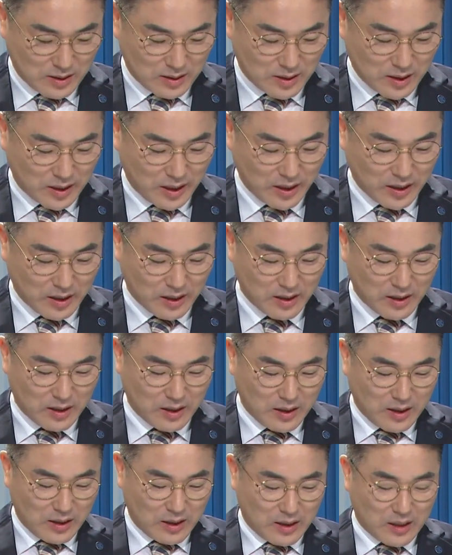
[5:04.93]
특히
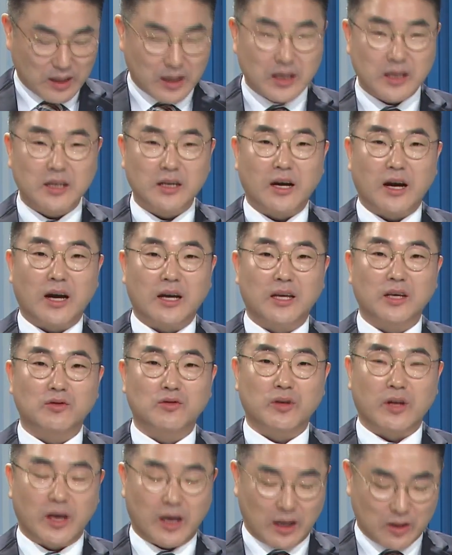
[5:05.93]
기능과
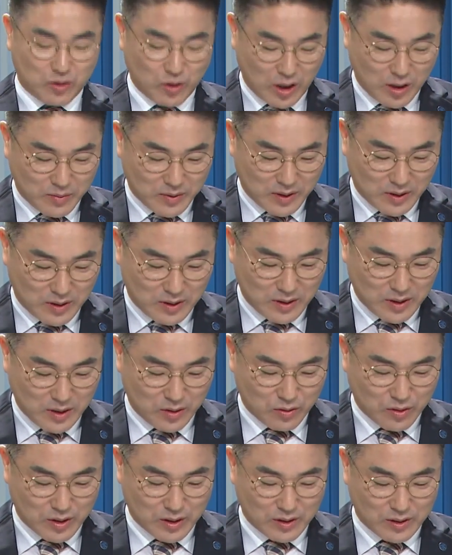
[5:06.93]
기술의 조합을
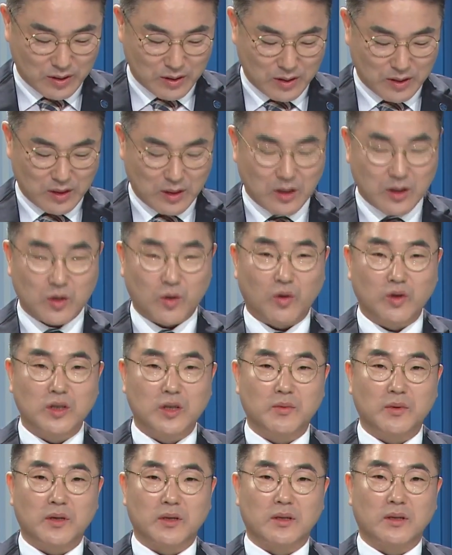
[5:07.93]
이루는
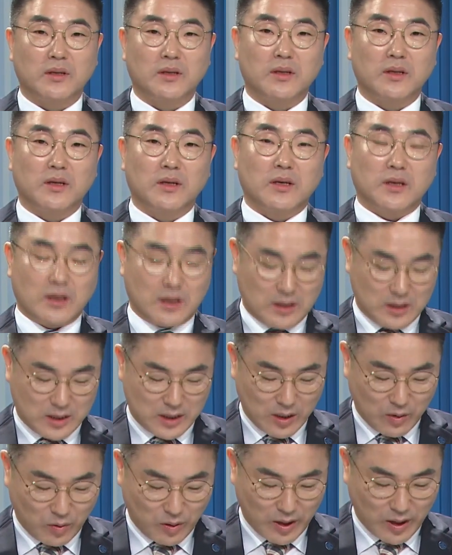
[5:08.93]
용접은
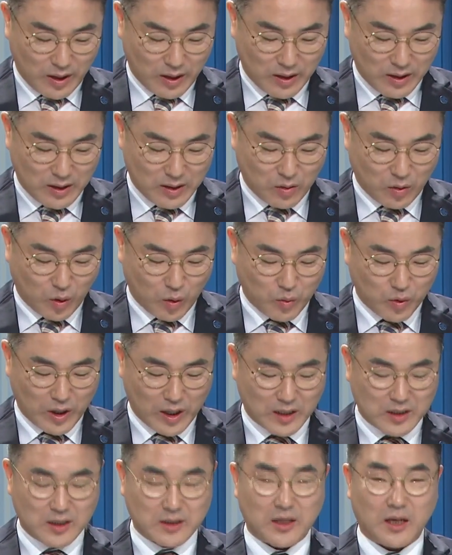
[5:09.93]
최고의
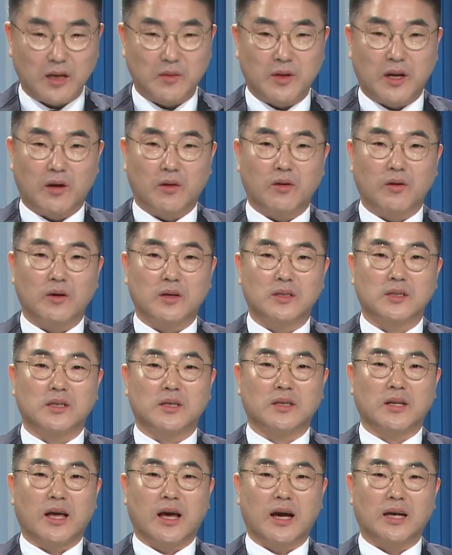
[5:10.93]
고부가 가치 산업이라고
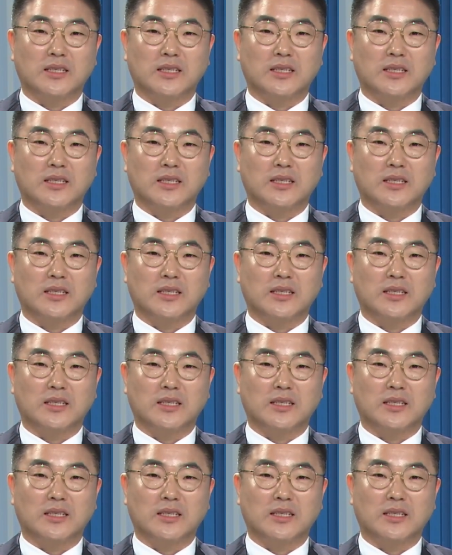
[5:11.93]
저는